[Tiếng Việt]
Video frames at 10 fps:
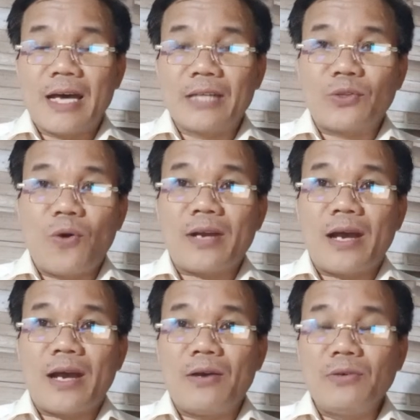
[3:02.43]
tố
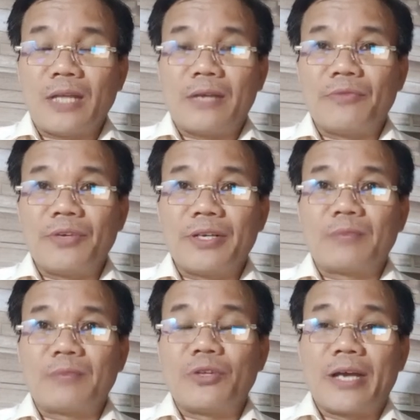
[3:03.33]
cáo thành viên
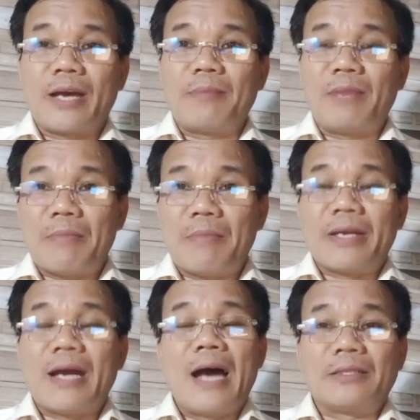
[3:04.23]
trong thiền am là
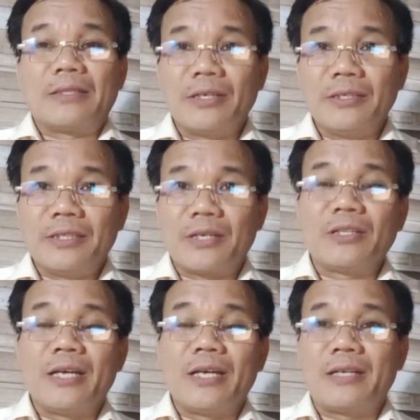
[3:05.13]
bị hại thì có
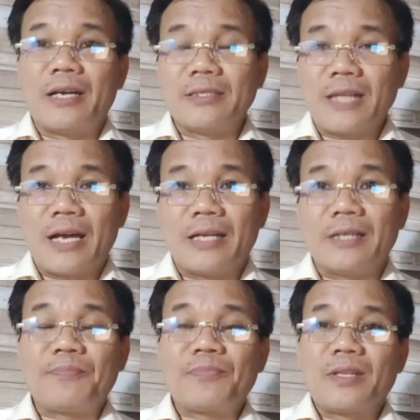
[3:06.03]
thể trở thành
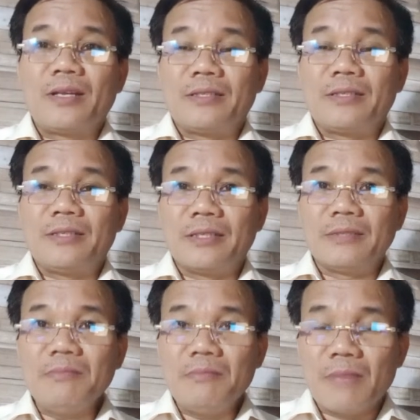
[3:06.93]

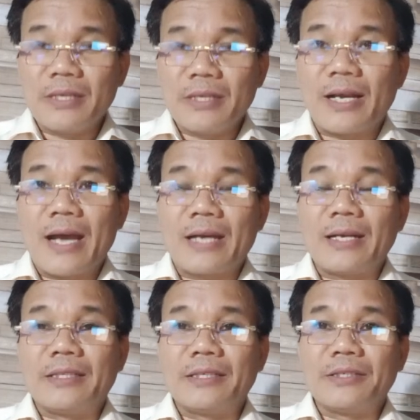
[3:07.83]
những bị can,
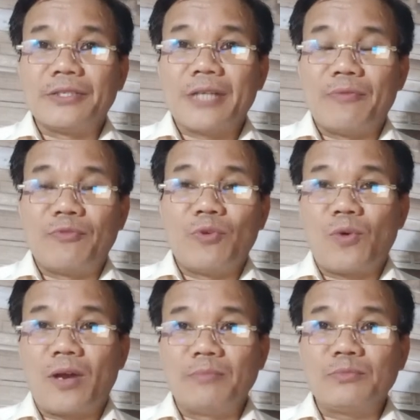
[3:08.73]
là những người đã vu
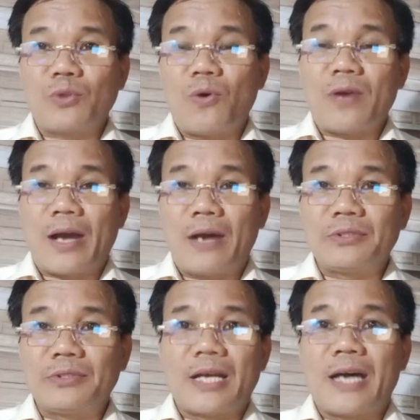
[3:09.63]
khống tố
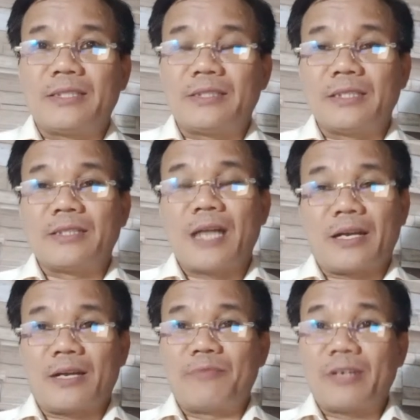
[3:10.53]
cáo sai sự thật
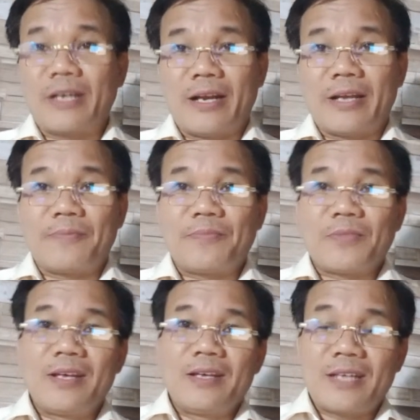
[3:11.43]
trong vấn đề này.
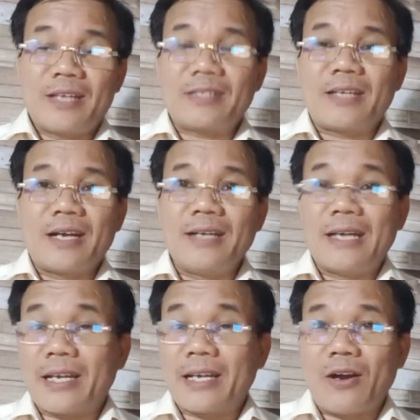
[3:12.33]
Chắc chắn là
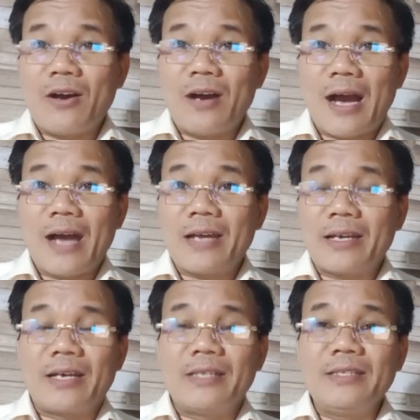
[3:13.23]
sẽ có hai
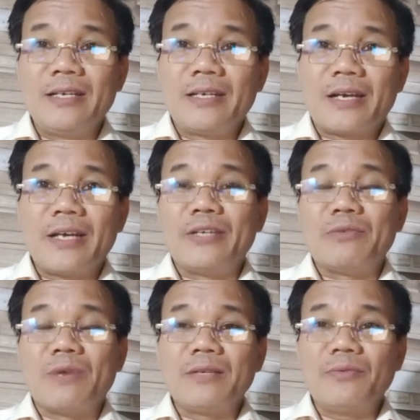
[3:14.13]
cái cái
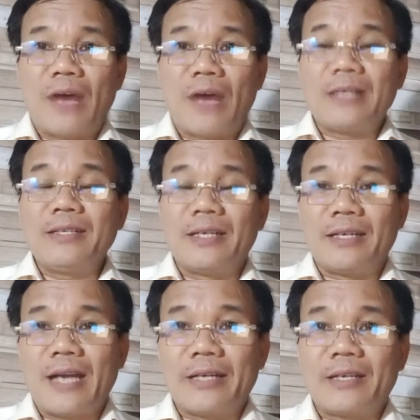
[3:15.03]
hiệu ứng phản nghịch
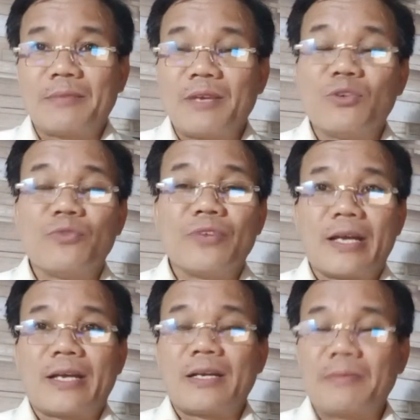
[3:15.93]
lại trong cái vụ
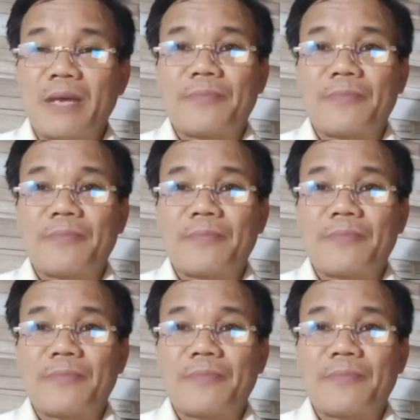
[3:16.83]
việc này các bạn.